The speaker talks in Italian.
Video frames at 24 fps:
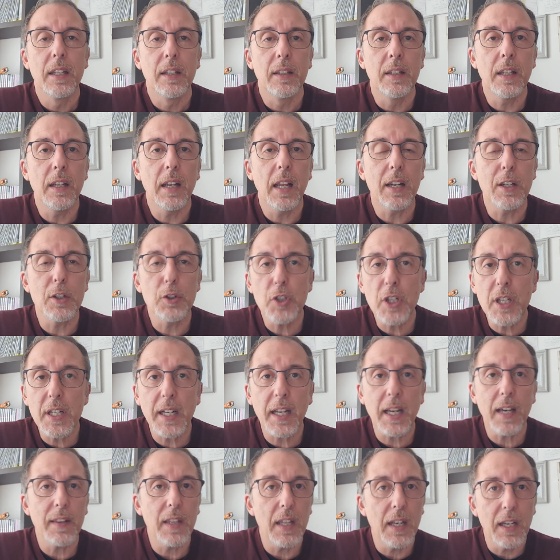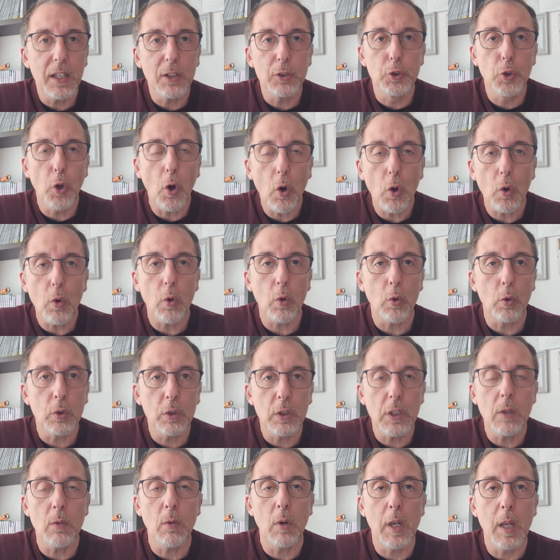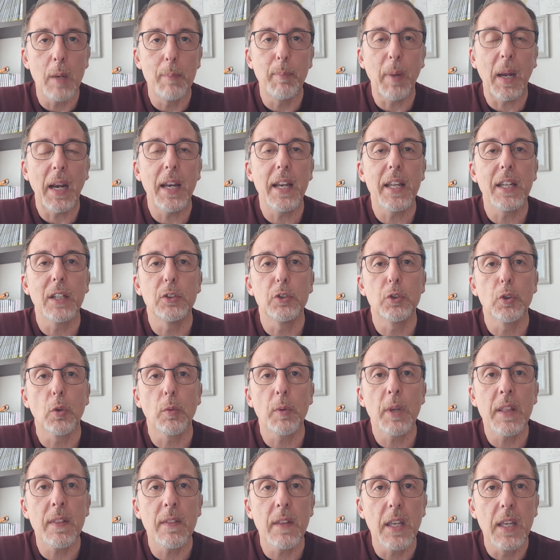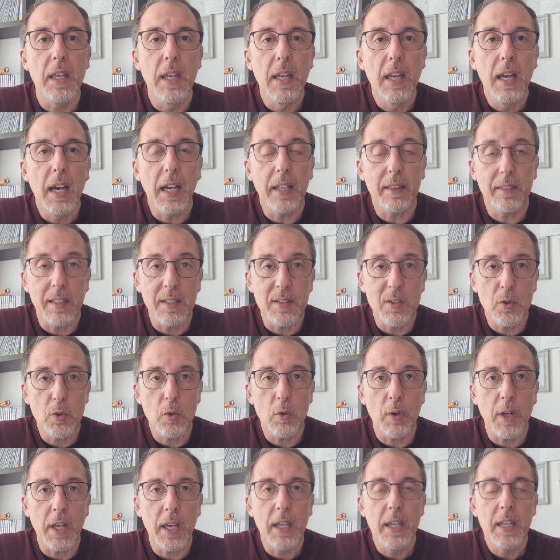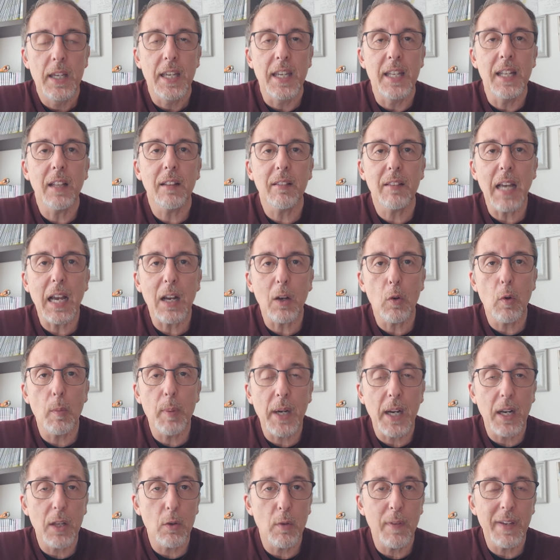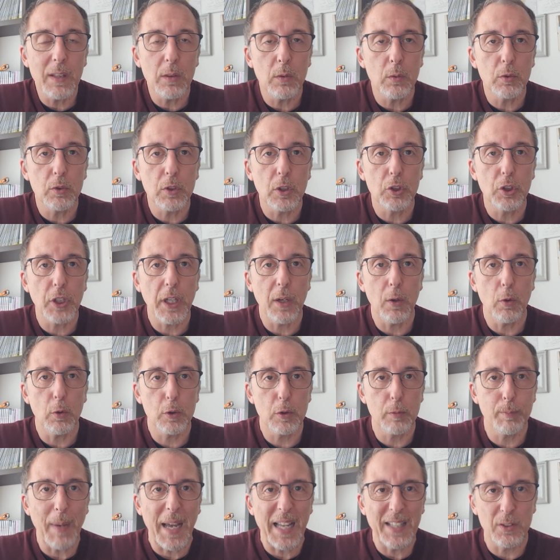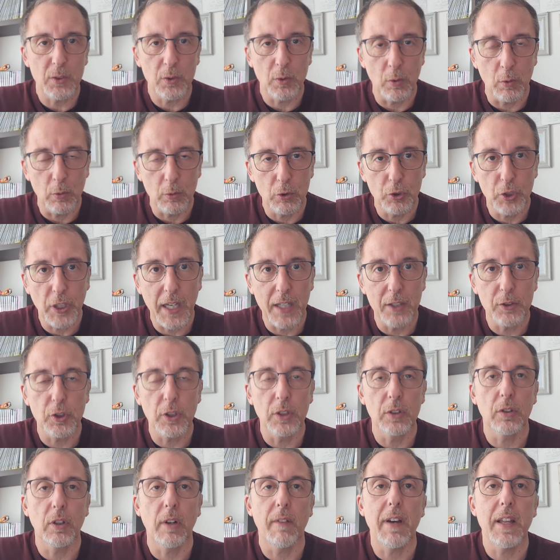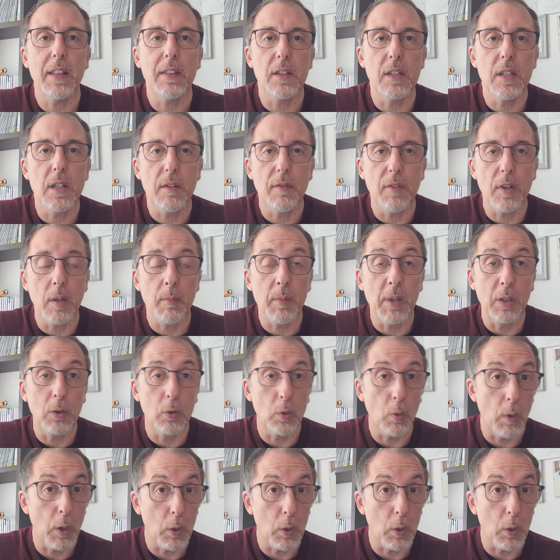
nella ricerca del gioco continuo nel palleggio, quindi attenzione, in attacco per la Juventus c'è lo spazio, non c'è il centravanti di riferimento.